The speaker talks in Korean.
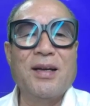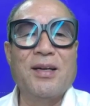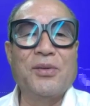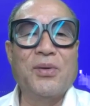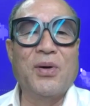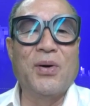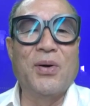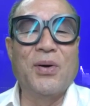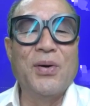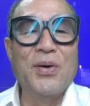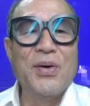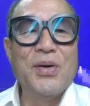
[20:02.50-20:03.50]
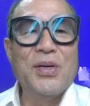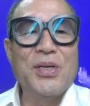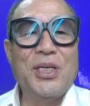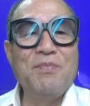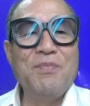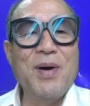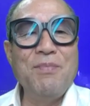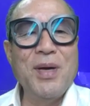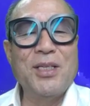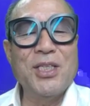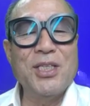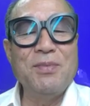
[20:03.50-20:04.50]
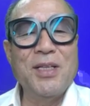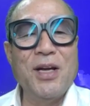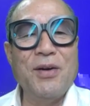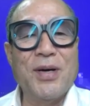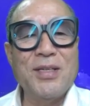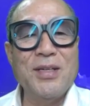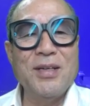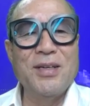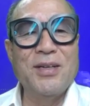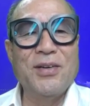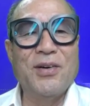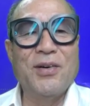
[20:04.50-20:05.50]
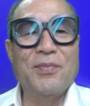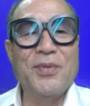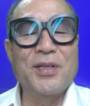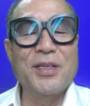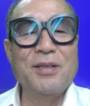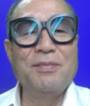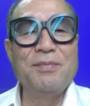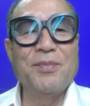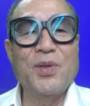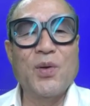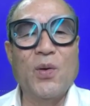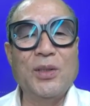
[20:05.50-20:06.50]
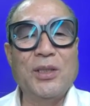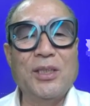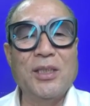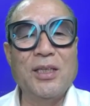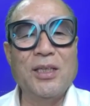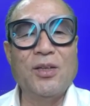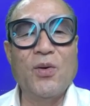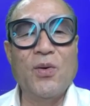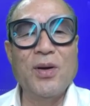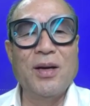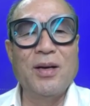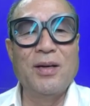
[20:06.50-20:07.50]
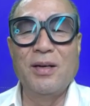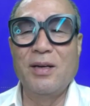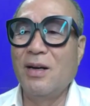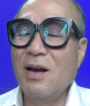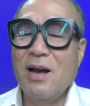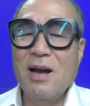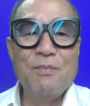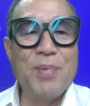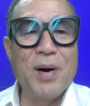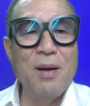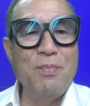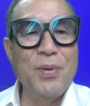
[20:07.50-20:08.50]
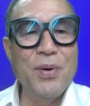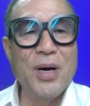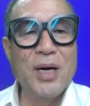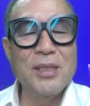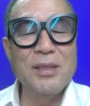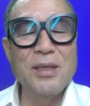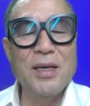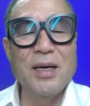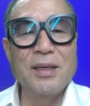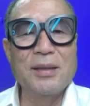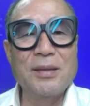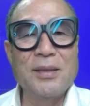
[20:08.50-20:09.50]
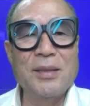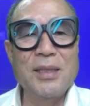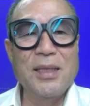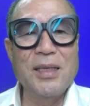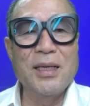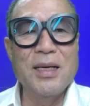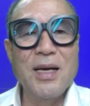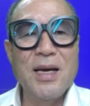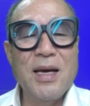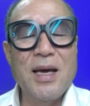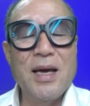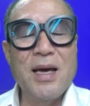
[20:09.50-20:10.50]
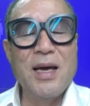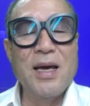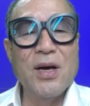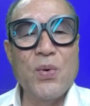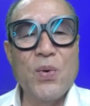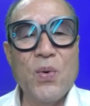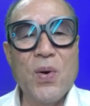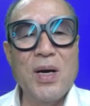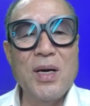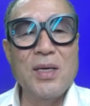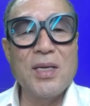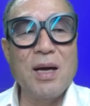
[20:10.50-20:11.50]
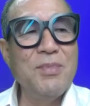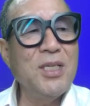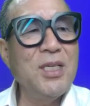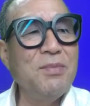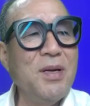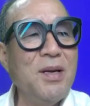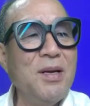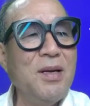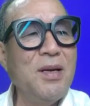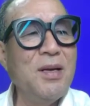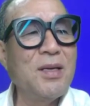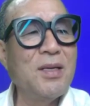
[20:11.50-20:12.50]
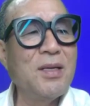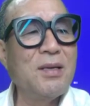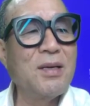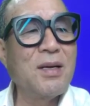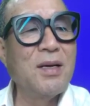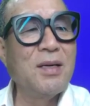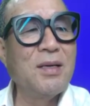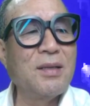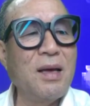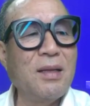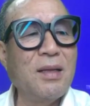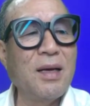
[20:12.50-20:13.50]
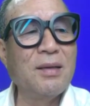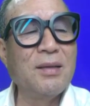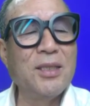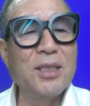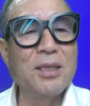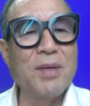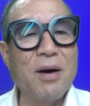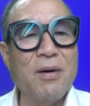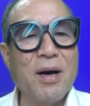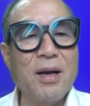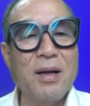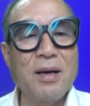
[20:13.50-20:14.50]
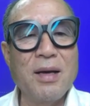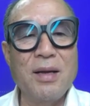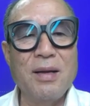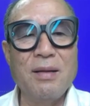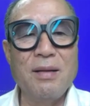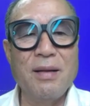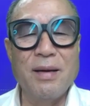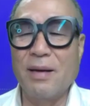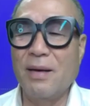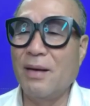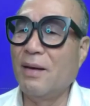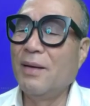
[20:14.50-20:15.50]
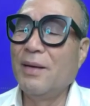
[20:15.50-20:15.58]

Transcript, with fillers: 이래가지고 10만 명 지금은 내려왔을 거예요. 지금 공식적인 통계를 발표하지를 않아 그렇지 에, 9월 30일 그 데이터는 지금 나왔는 게 있는데